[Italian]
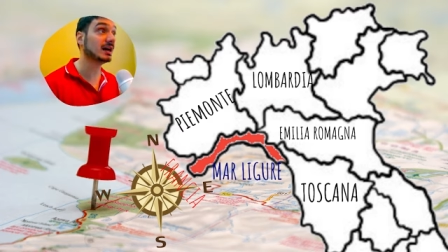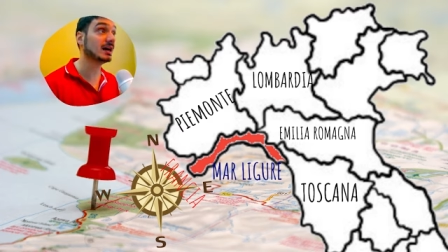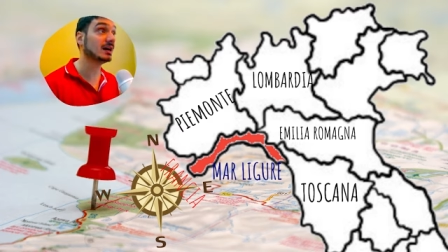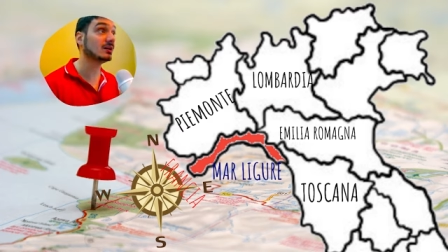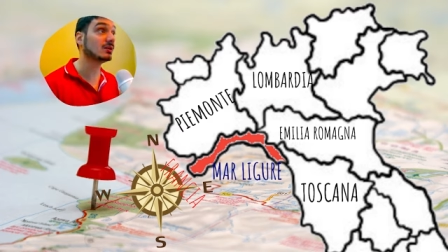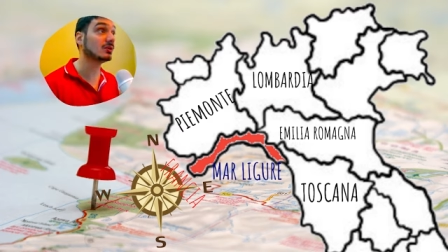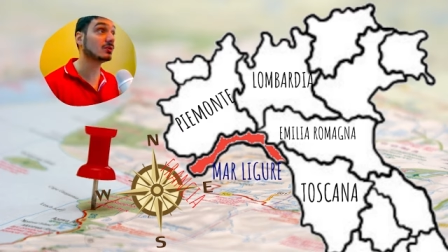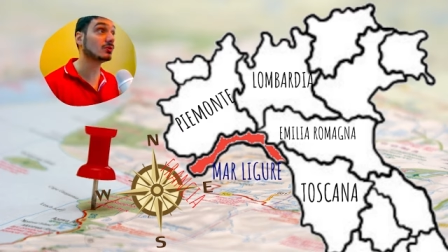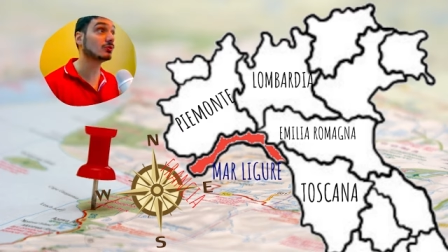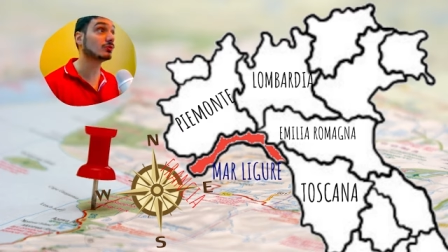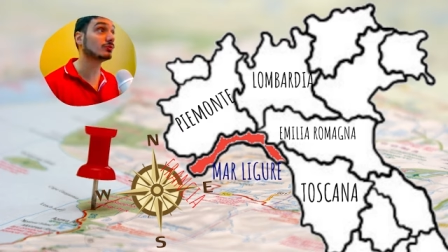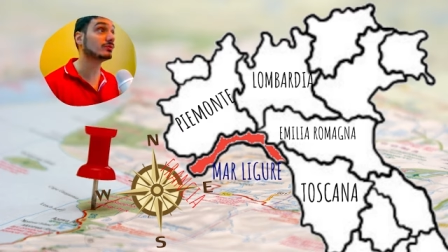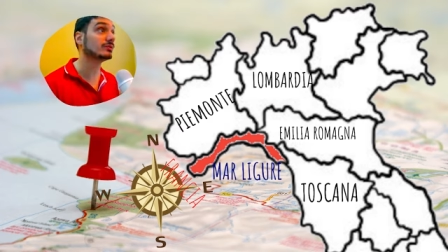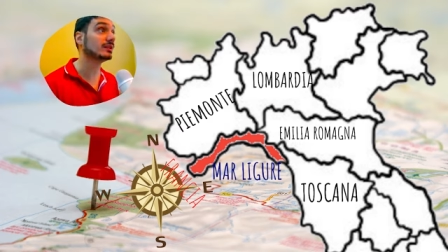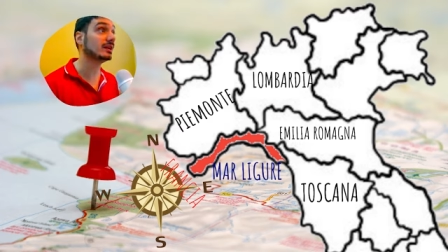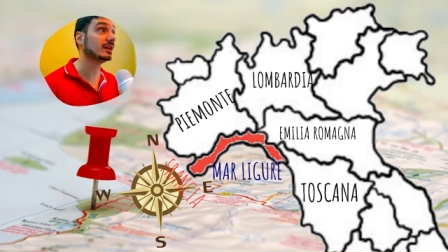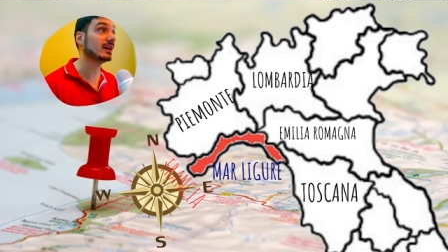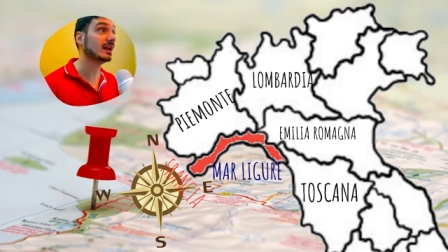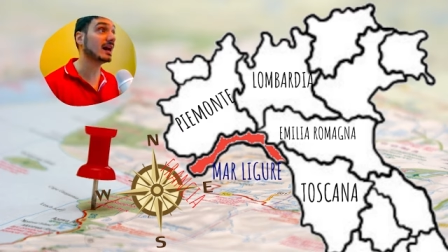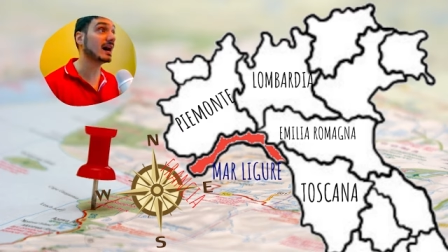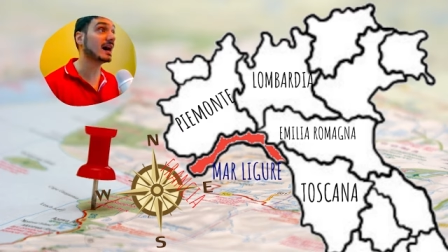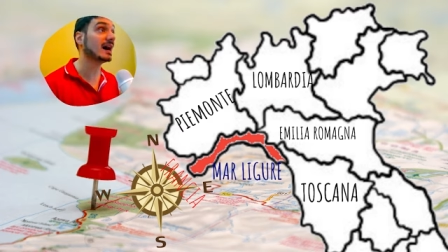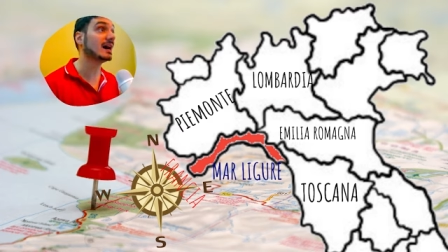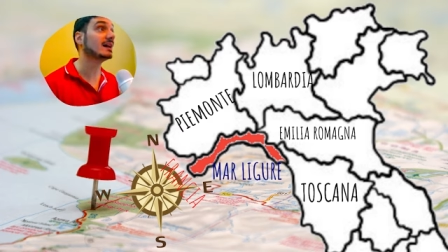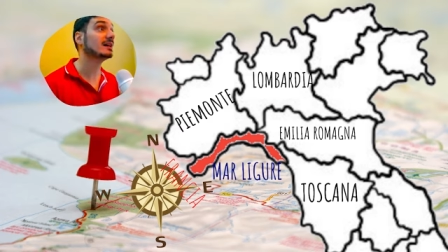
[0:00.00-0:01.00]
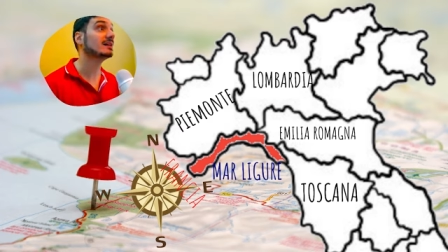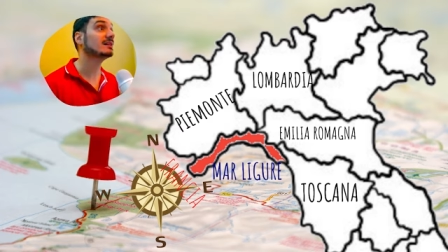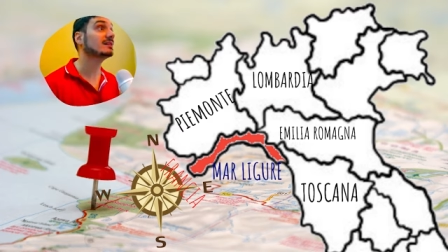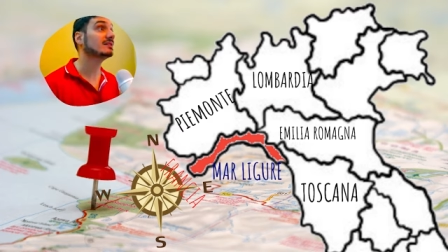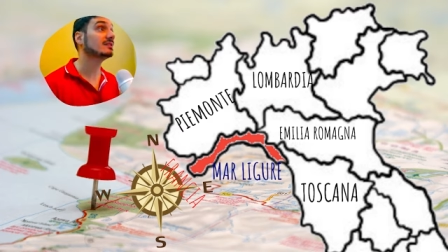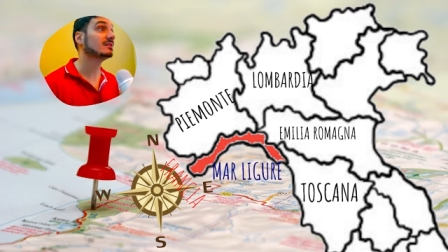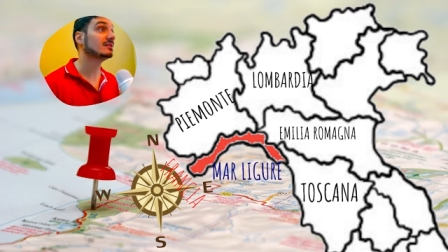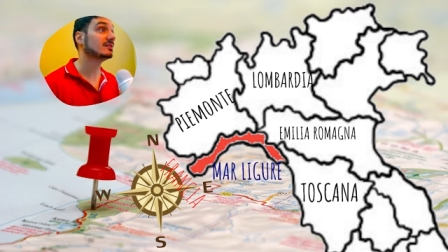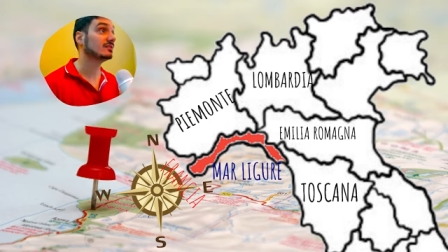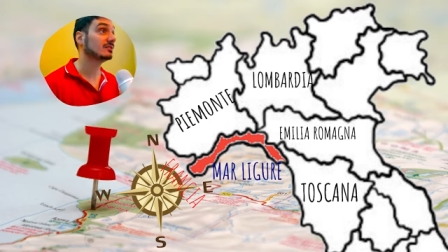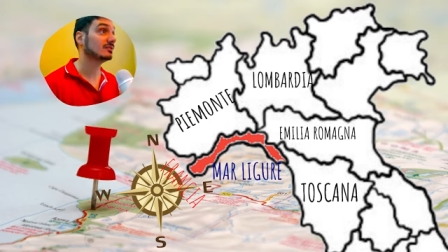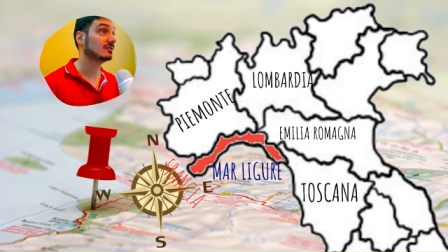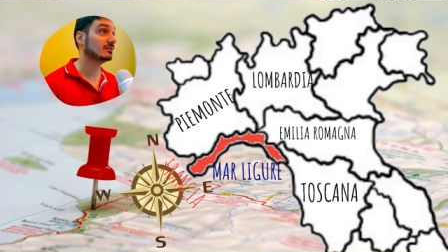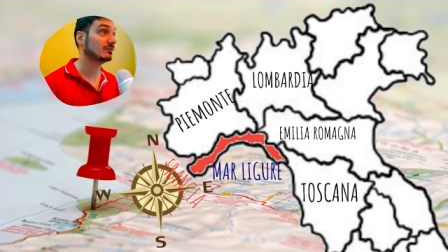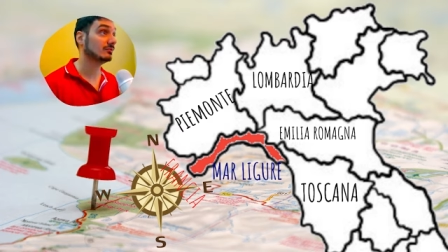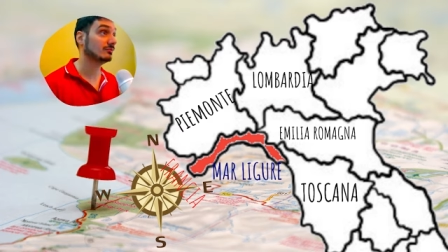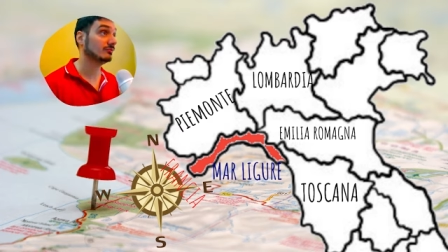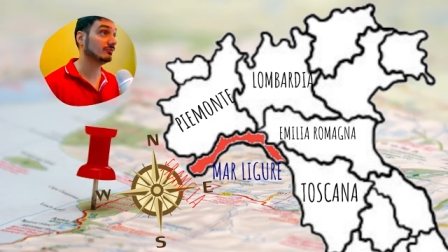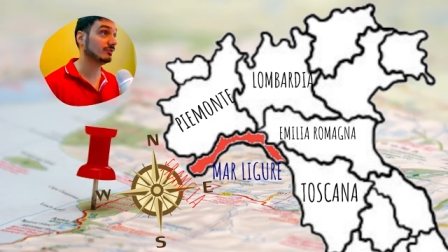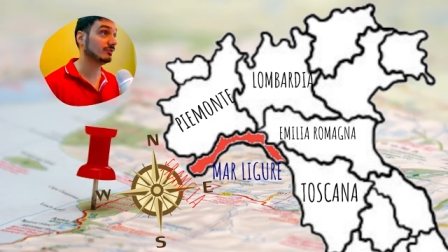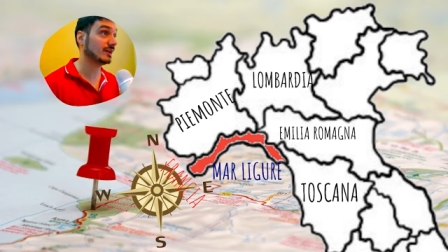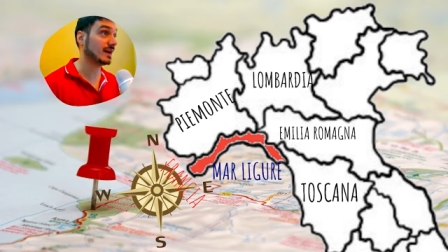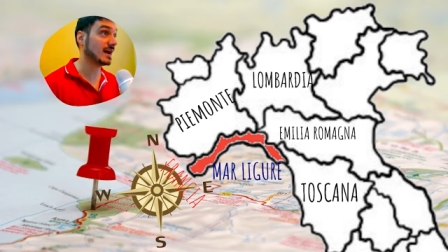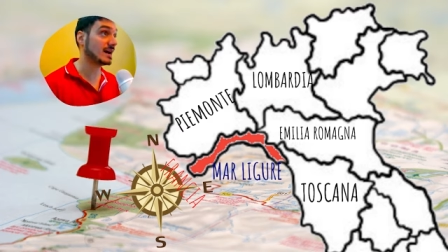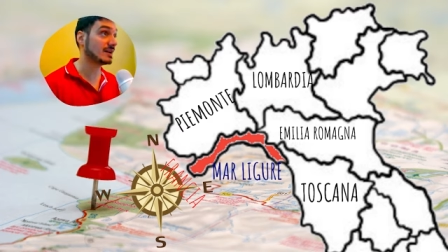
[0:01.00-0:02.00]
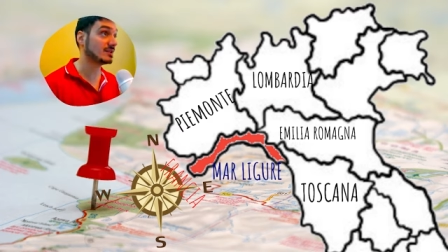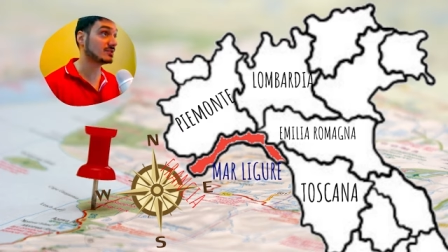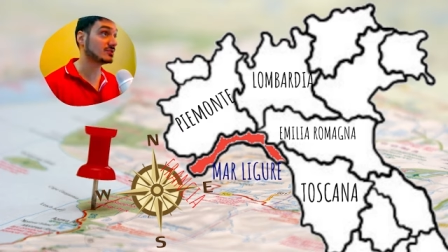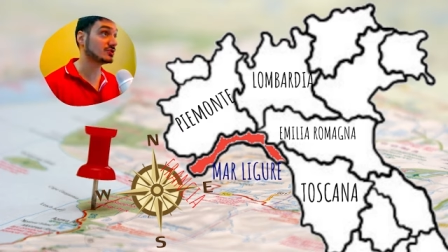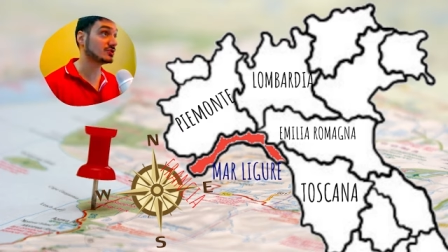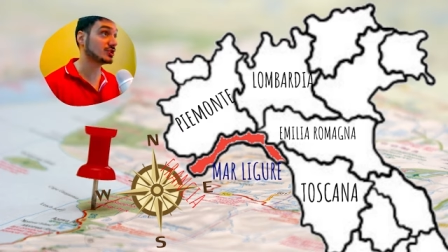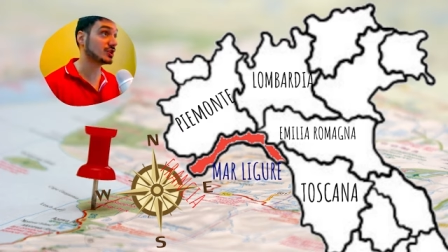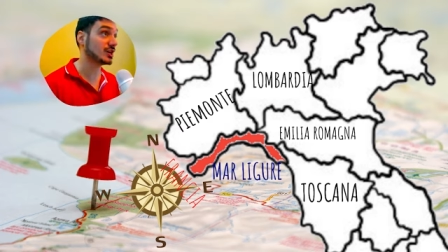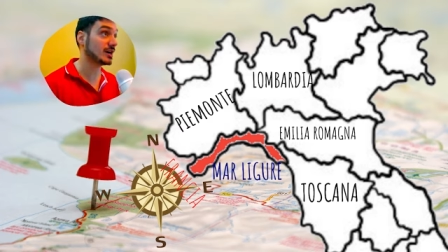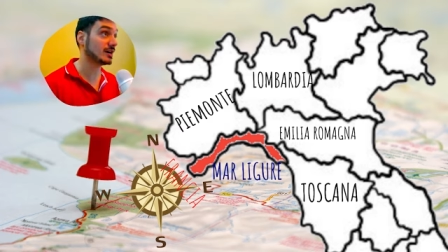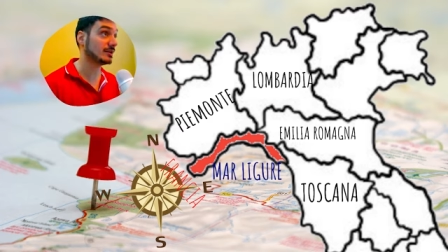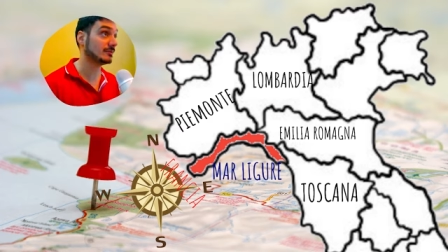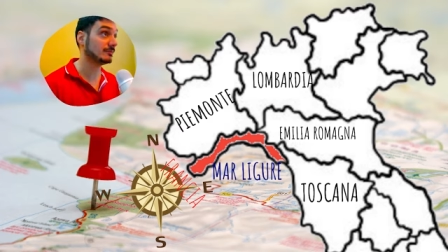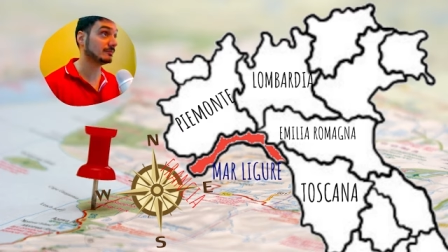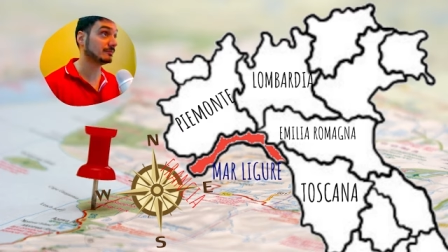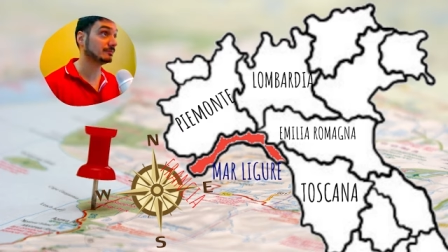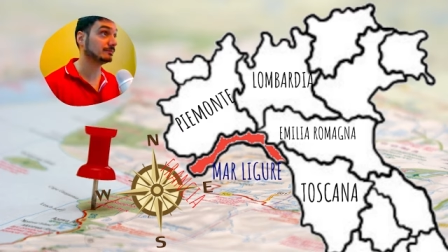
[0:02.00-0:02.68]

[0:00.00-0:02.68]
con la Francia